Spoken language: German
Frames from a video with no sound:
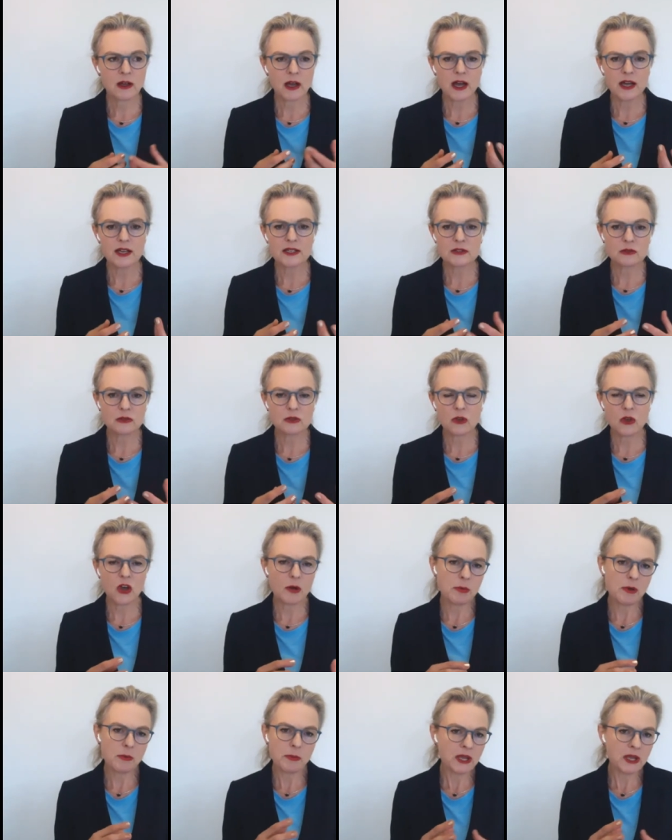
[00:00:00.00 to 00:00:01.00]
Geist und
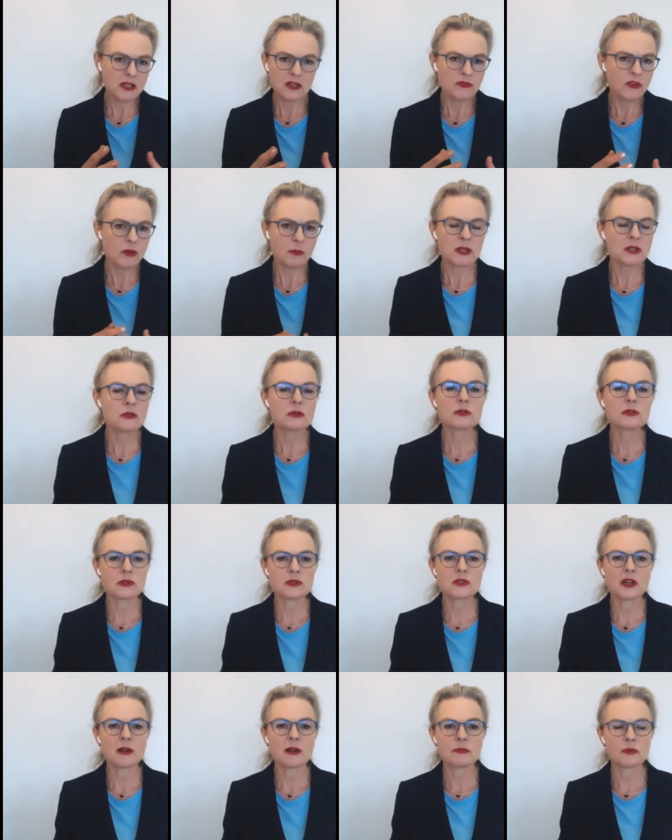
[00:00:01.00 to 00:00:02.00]
Körper bringt die Verbindung
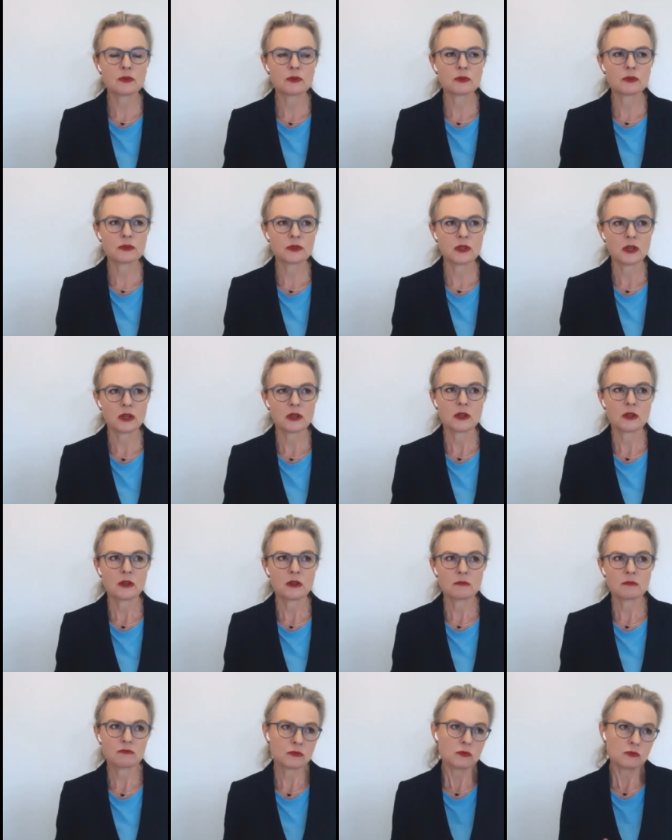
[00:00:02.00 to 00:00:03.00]
zusammen. Und
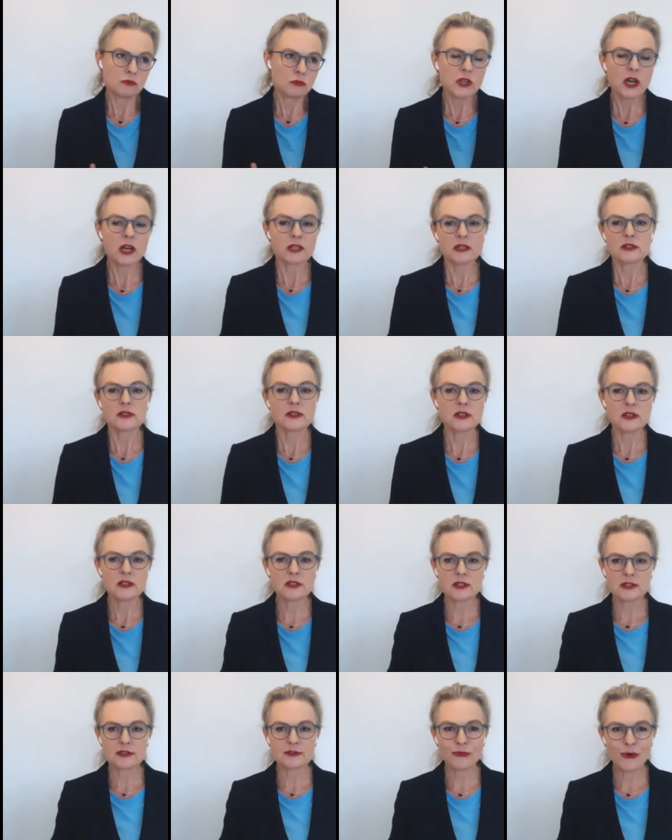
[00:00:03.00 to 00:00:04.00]
ja, da sehe
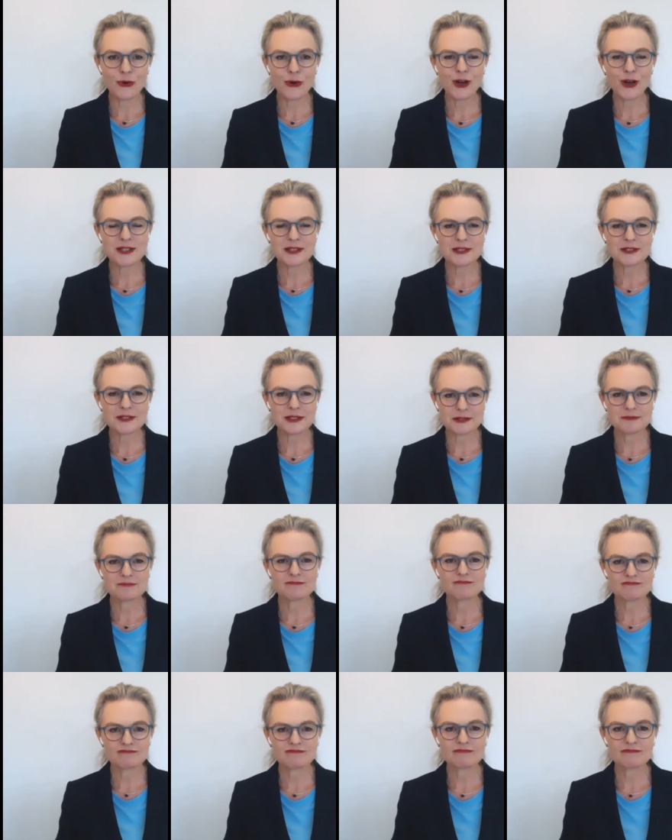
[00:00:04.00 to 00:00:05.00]
ich das verortet.
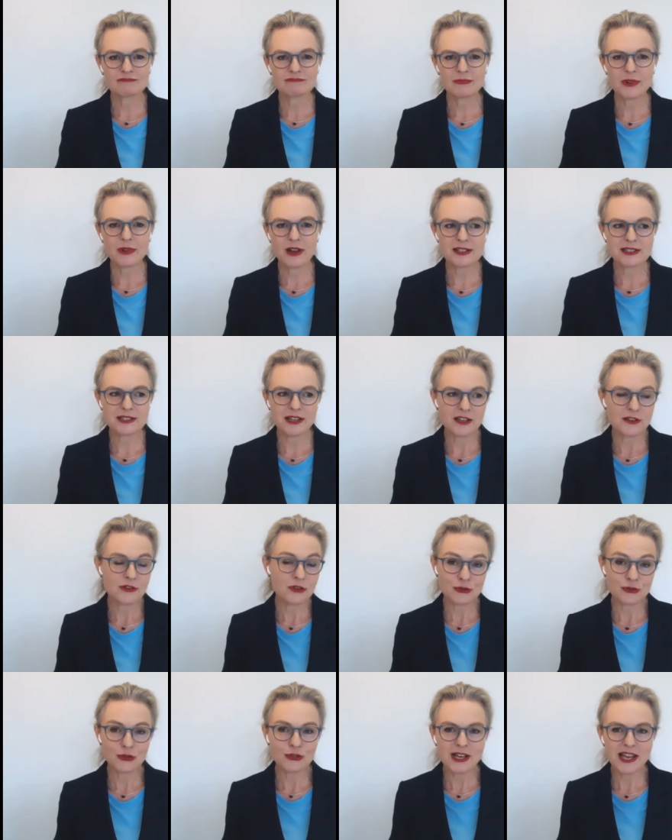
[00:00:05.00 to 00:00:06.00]
Hm. Also eine
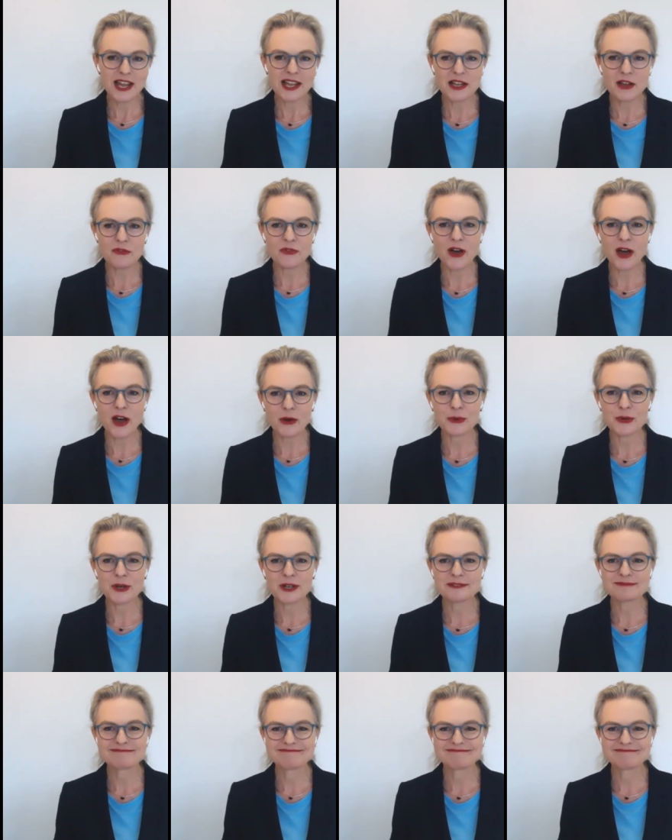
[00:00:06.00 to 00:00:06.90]
Was, schöne Lernerfahrung.